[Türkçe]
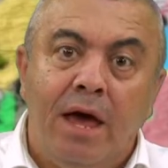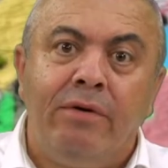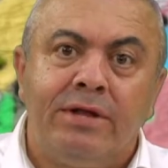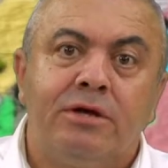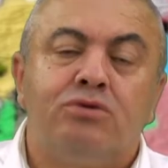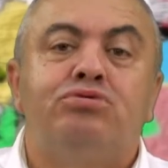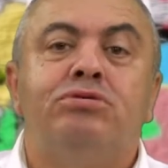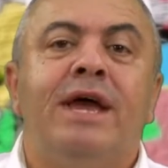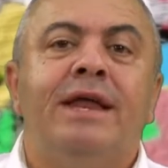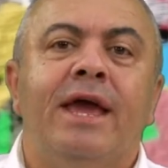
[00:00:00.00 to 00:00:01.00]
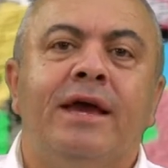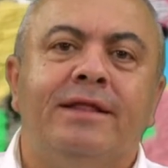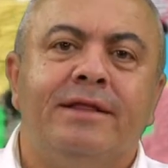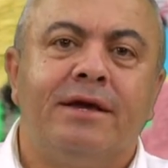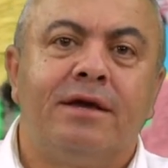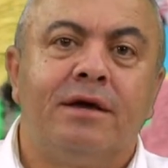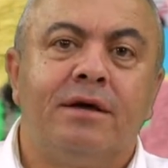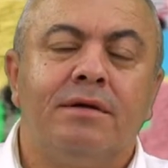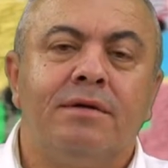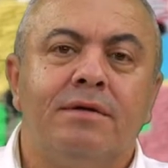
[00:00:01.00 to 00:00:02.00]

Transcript: Evet Suriye'ye niye gittik?